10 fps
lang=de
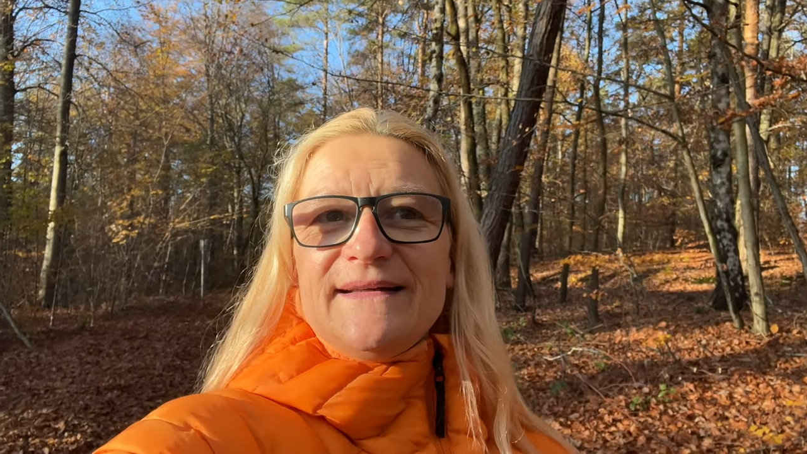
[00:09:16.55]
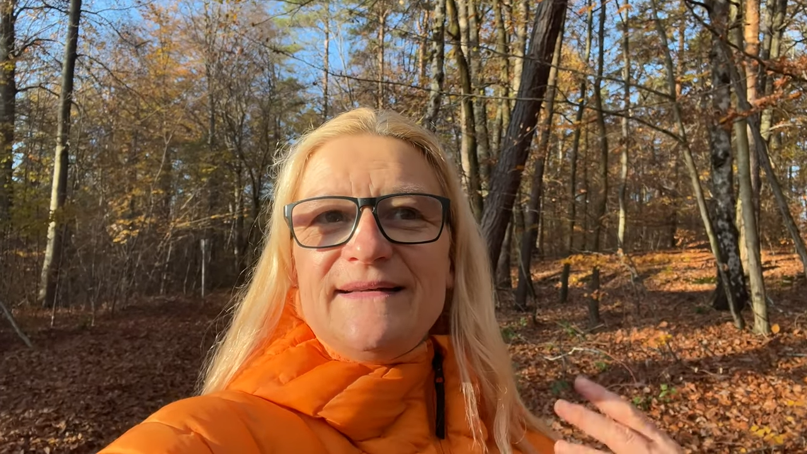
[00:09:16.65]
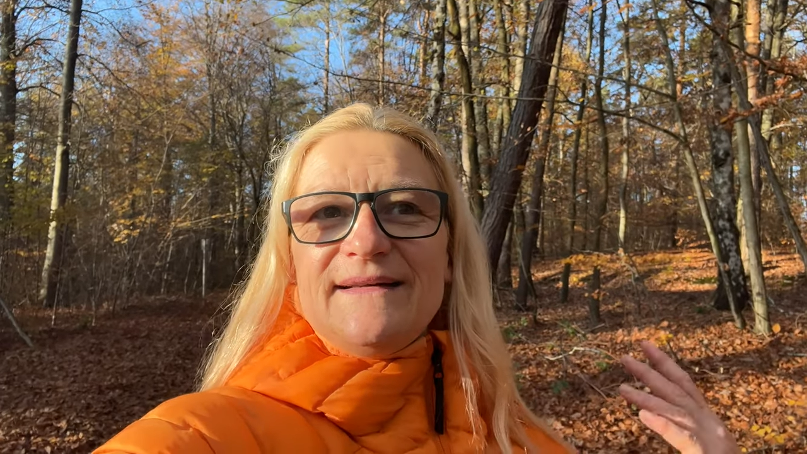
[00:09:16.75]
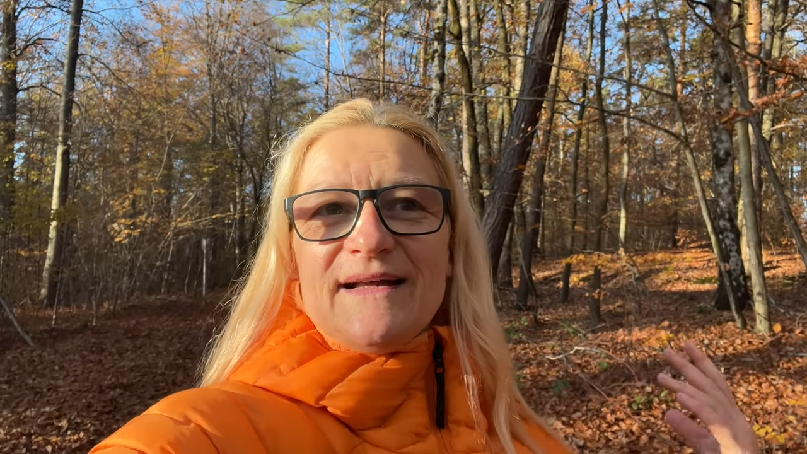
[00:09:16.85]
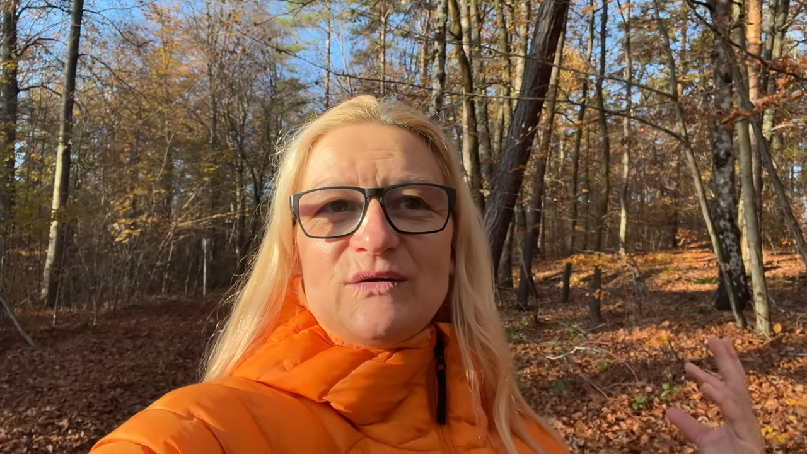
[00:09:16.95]

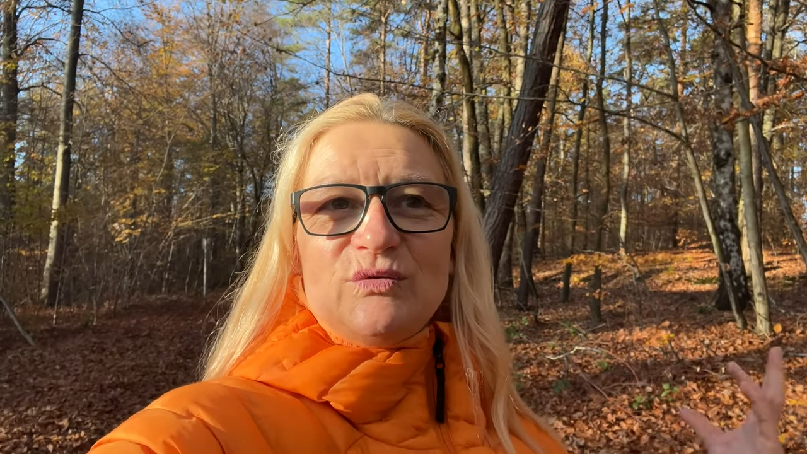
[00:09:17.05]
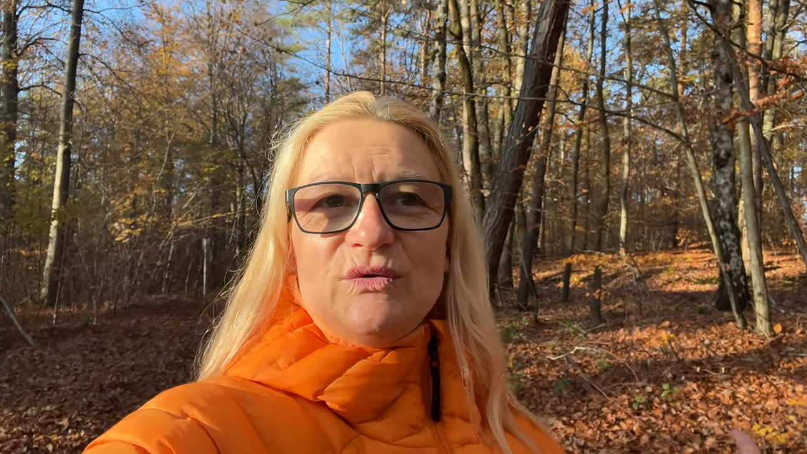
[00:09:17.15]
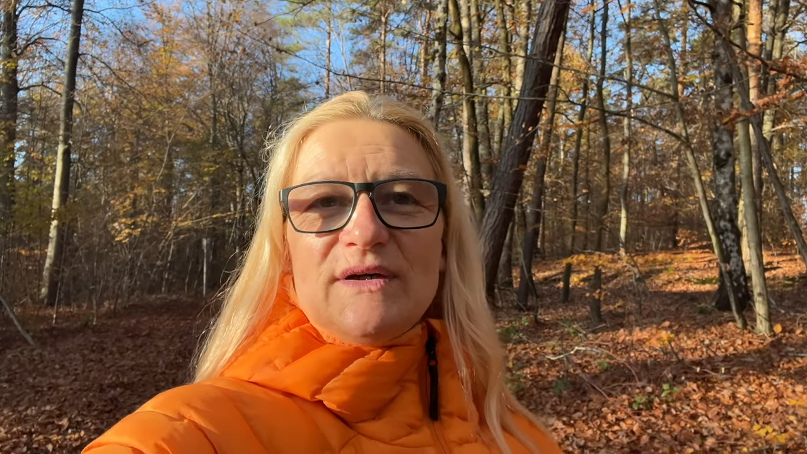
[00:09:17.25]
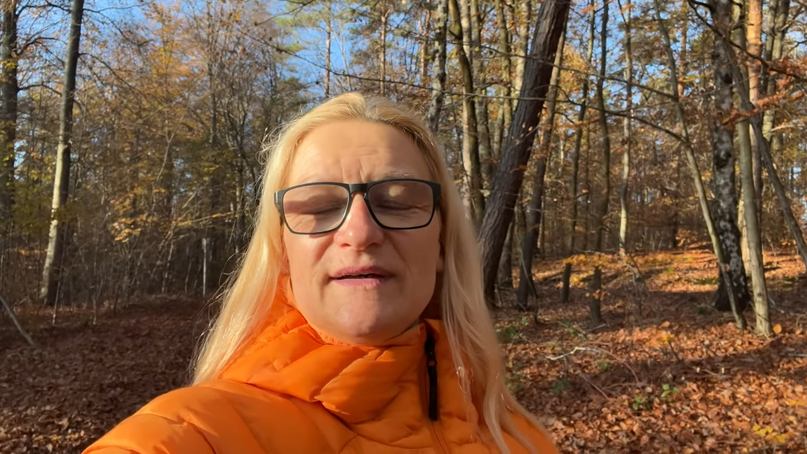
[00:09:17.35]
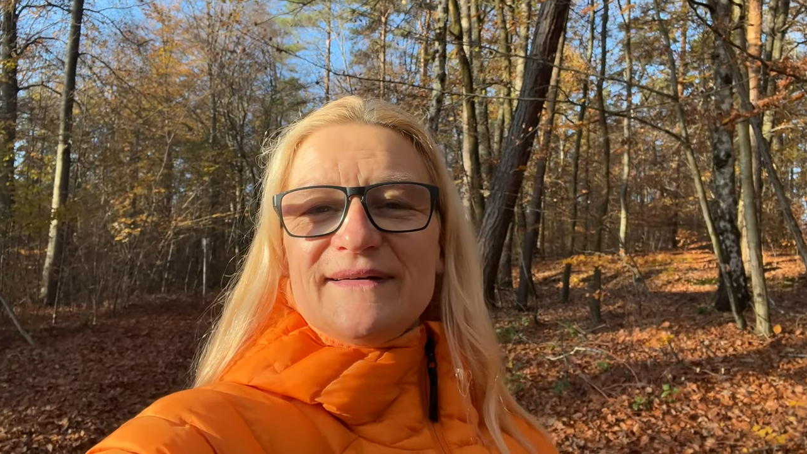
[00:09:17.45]
die
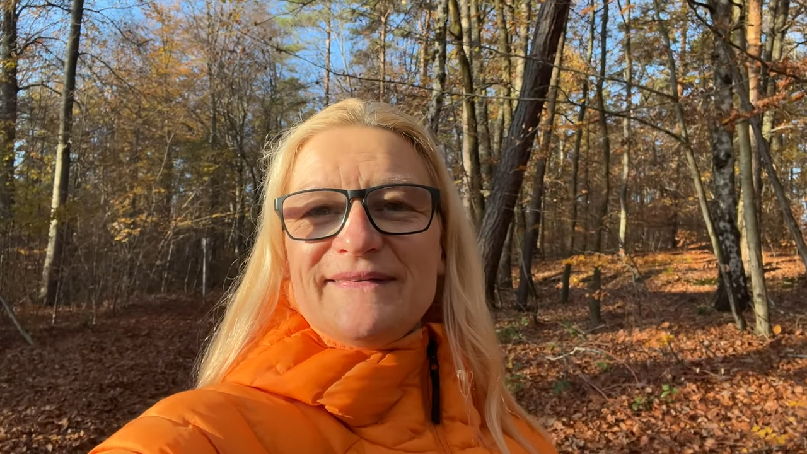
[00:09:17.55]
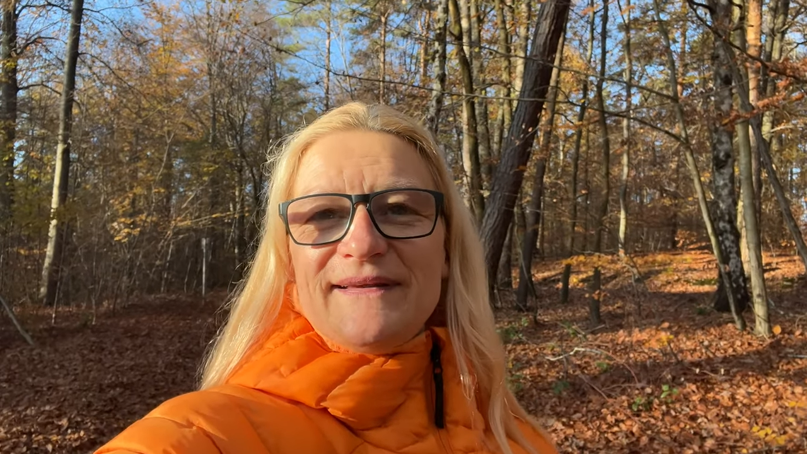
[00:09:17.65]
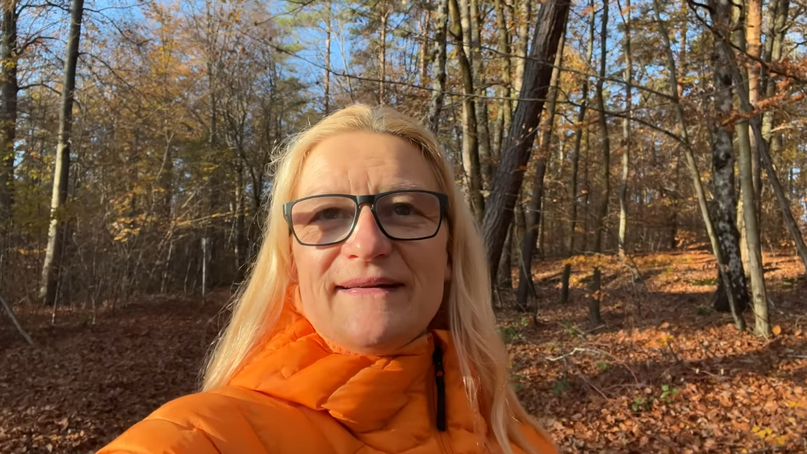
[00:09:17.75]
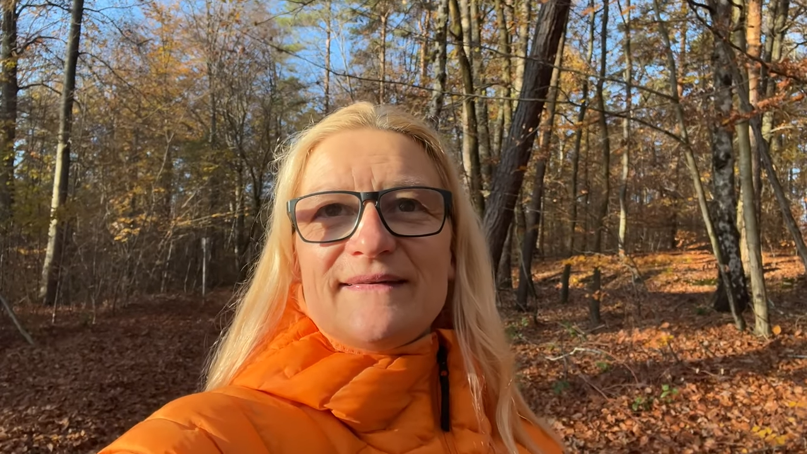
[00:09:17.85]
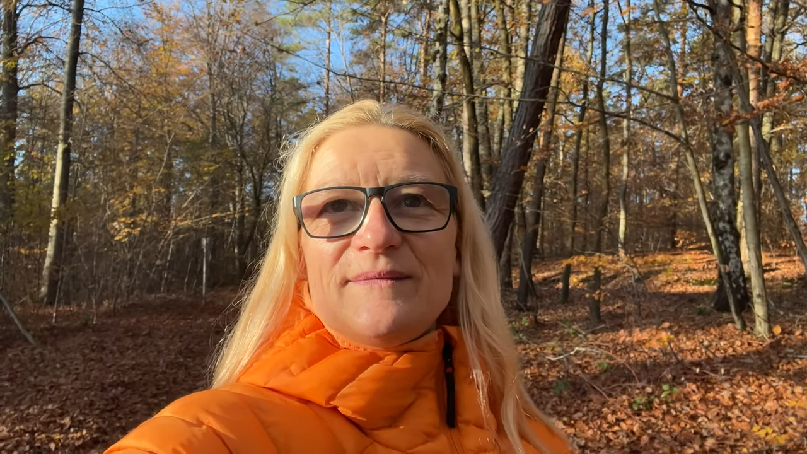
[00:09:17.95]
Natur ist
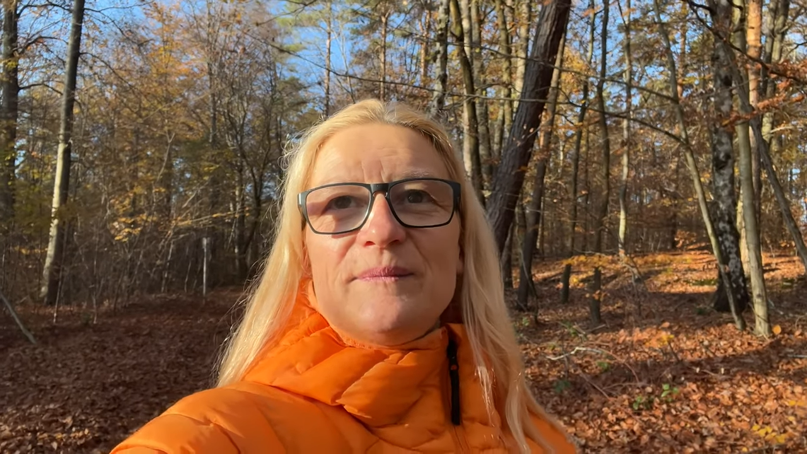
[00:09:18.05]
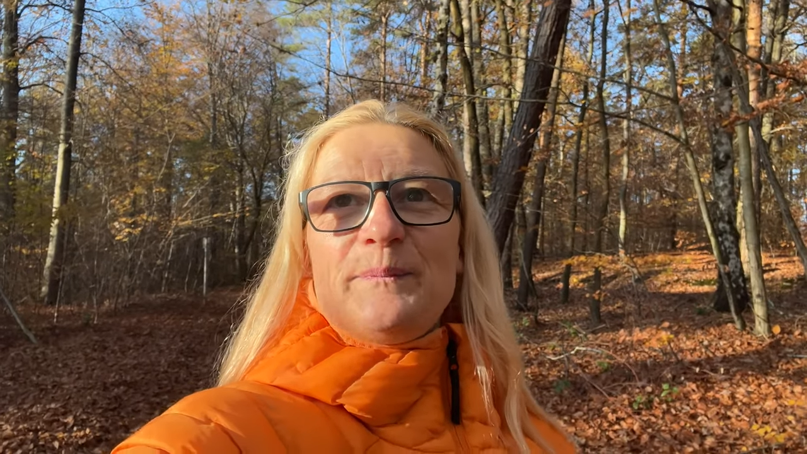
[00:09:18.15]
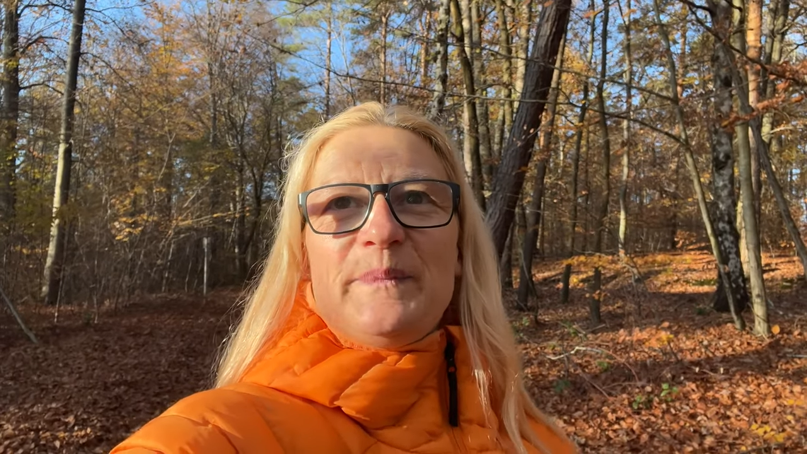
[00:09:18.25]
jetzt ein